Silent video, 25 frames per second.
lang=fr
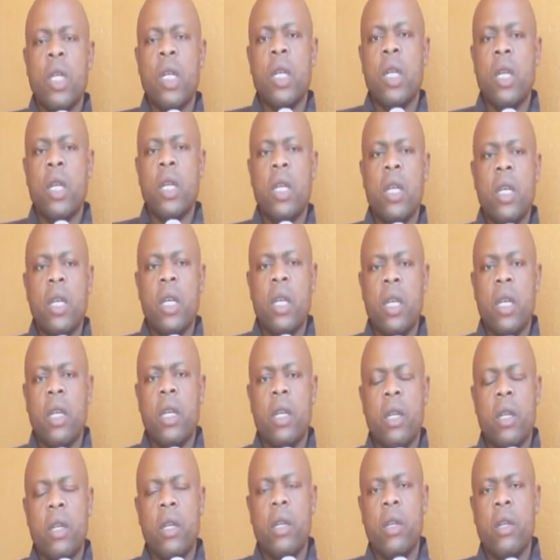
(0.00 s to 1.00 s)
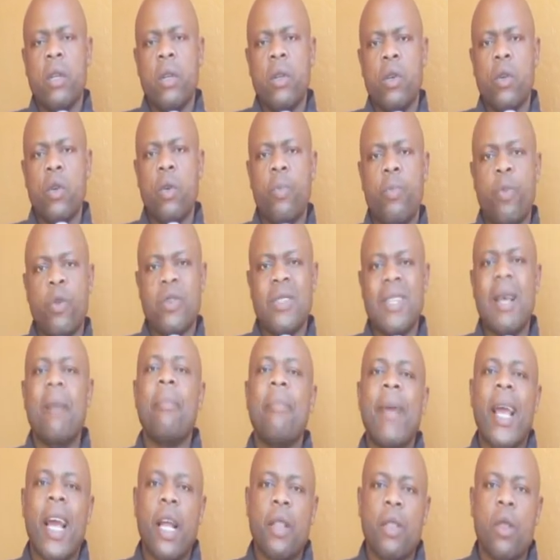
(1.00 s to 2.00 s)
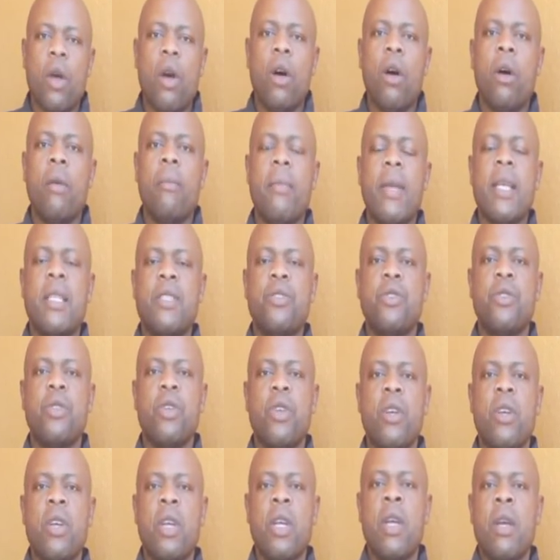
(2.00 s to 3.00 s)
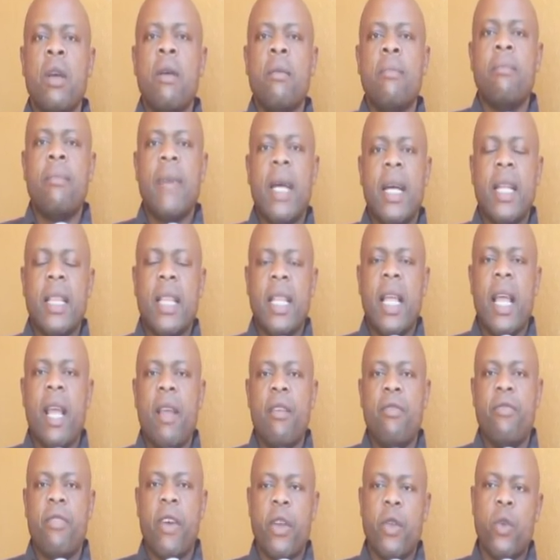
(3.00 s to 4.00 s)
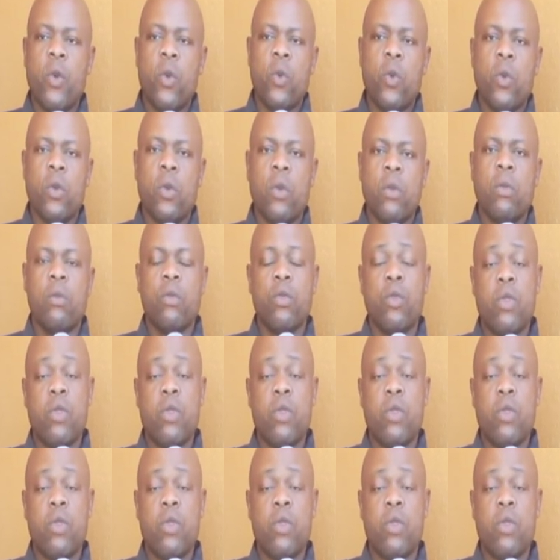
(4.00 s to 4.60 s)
l'opposant perdant, monsieur Martin Fayoulou.